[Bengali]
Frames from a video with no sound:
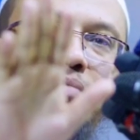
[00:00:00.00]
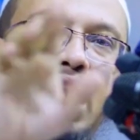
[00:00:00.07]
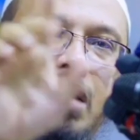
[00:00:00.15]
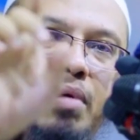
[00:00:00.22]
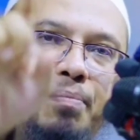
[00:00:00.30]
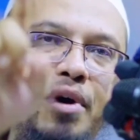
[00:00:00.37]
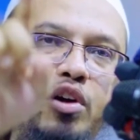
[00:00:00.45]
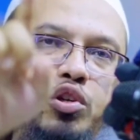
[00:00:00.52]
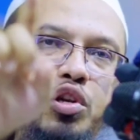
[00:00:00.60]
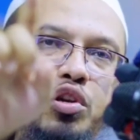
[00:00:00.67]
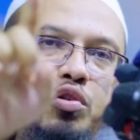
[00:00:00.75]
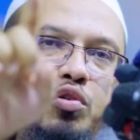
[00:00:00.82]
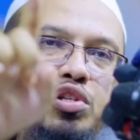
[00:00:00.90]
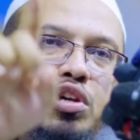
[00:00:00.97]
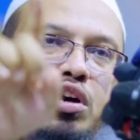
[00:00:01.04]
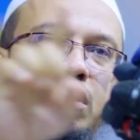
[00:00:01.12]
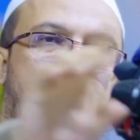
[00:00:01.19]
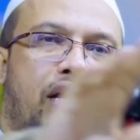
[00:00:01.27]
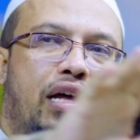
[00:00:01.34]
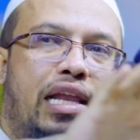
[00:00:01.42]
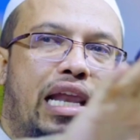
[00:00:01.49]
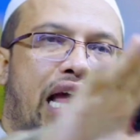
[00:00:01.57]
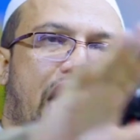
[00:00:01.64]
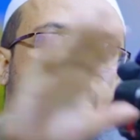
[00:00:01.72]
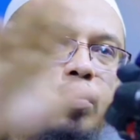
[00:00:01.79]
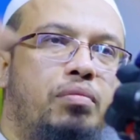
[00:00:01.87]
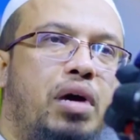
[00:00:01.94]
বাবা পাওয়ার জন্য করছো
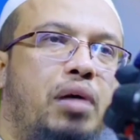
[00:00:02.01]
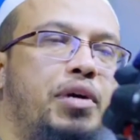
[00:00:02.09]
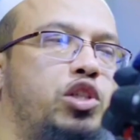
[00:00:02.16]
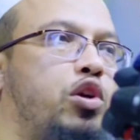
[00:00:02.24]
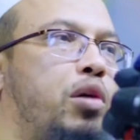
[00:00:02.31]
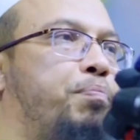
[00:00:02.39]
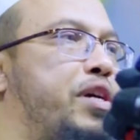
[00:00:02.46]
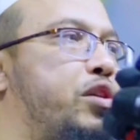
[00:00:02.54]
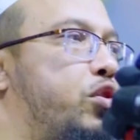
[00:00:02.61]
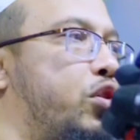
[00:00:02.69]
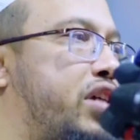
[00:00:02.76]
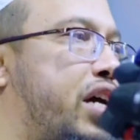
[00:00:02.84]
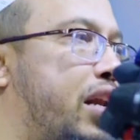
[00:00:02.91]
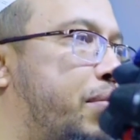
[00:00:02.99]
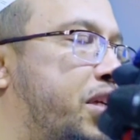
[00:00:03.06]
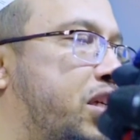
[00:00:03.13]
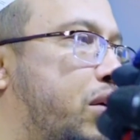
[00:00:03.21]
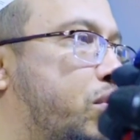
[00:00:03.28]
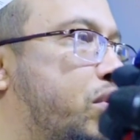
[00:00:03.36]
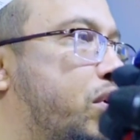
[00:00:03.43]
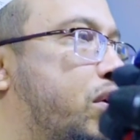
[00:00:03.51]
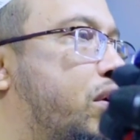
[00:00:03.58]
লাইক কমেন্ট বাবা সব পাইছো জাহান নামে যাও